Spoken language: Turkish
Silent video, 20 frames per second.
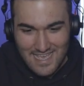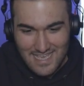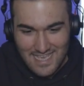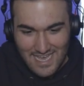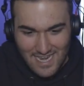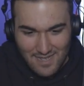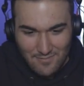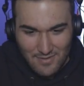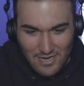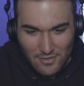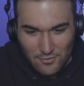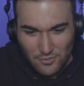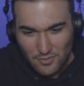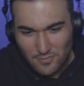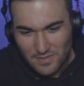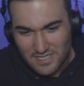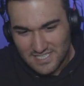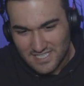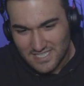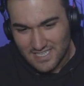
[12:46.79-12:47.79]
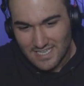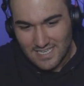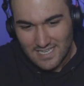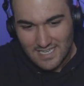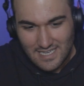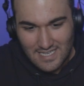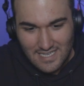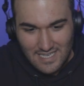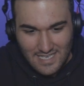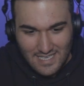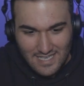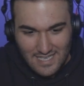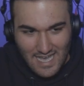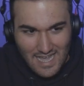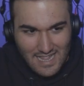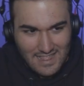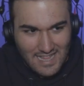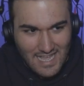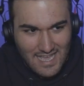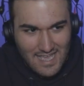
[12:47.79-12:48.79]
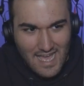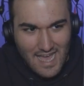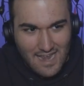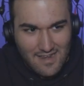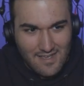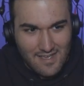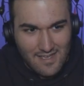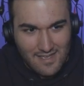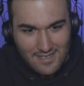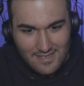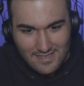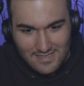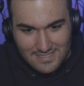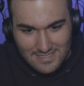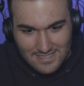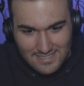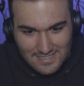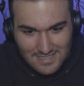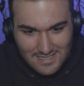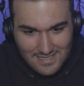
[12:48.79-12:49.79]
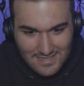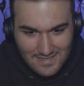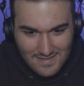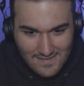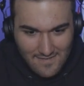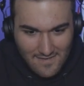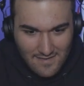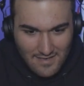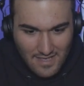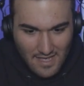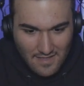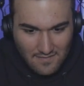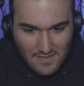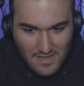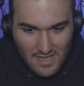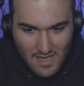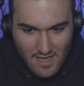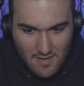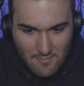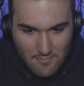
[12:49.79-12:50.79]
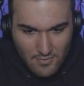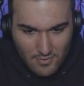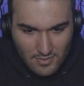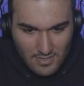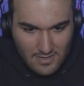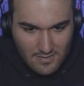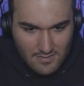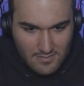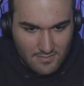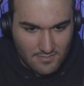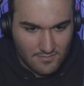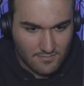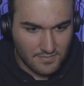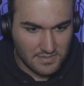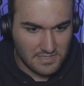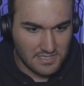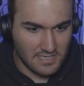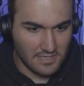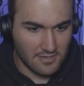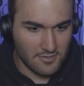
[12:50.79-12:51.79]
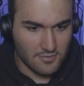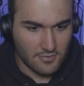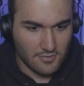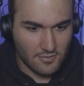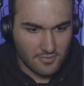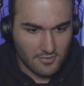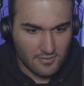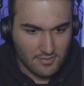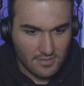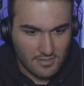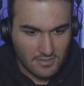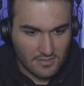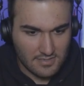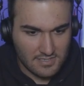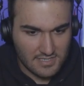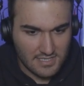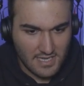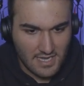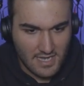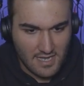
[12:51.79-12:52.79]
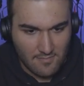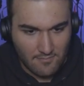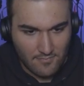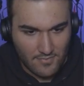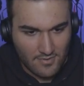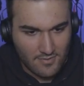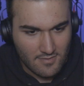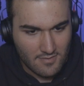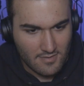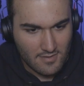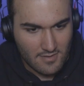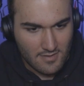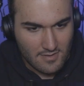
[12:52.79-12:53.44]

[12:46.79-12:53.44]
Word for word: Yan amına kodumu kızı. Yan lan yan. Yan niye yanmıyor lan? Biz yanıyorduk. Kız niye yanmıyor?